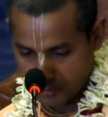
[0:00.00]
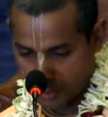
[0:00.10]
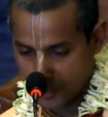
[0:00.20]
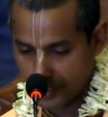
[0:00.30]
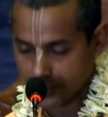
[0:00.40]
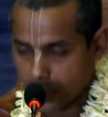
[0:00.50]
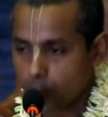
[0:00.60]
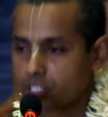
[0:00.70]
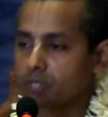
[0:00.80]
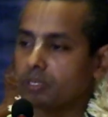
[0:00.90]
ভগবানকে
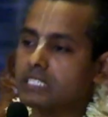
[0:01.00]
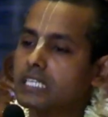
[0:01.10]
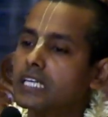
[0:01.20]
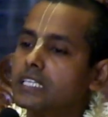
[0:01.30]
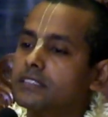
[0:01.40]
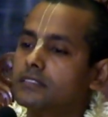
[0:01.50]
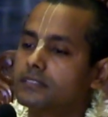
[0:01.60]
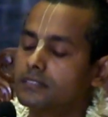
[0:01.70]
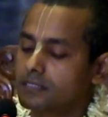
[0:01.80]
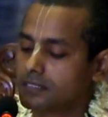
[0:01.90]
খুশি করেছিলেন
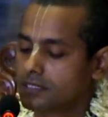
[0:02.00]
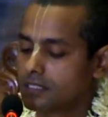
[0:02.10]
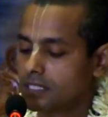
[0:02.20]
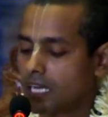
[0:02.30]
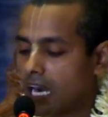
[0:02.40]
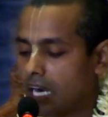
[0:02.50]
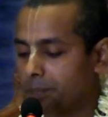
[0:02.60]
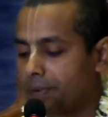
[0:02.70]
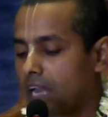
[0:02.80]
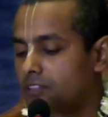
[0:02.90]
আর
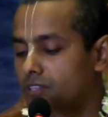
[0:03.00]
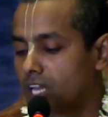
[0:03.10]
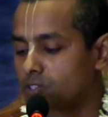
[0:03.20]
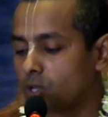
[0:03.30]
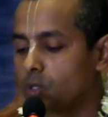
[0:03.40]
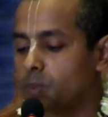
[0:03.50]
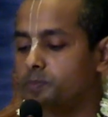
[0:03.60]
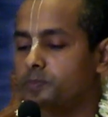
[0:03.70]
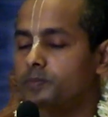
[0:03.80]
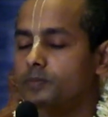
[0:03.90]
প্রার্থনা স্বরূপ
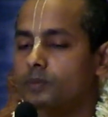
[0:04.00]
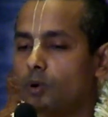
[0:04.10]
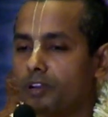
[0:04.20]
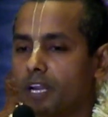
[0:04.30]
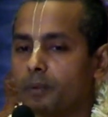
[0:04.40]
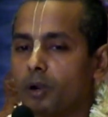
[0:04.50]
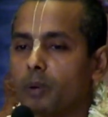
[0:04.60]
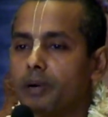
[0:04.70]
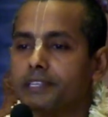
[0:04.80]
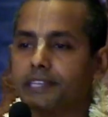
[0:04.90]
ওনারা
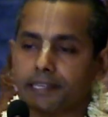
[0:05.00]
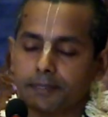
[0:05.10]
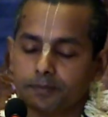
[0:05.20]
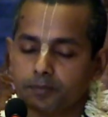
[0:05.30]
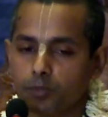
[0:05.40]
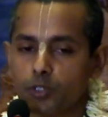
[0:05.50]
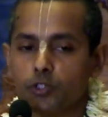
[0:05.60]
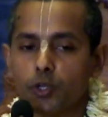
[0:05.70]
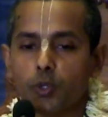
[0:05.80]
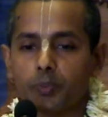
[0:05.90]
ভগবানকে
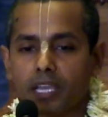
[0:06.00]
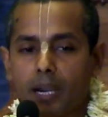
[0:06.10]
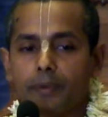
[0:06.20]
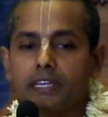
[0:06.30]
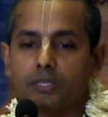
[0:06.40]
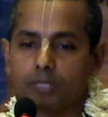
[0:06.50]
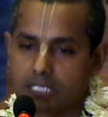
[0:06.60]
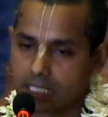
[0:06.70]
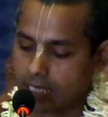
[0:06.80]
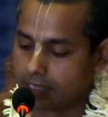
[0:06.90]
পুত্র রূপে কামনা
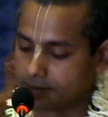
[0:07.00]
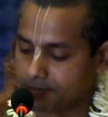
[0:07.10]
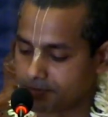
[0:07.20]
করেছিলেন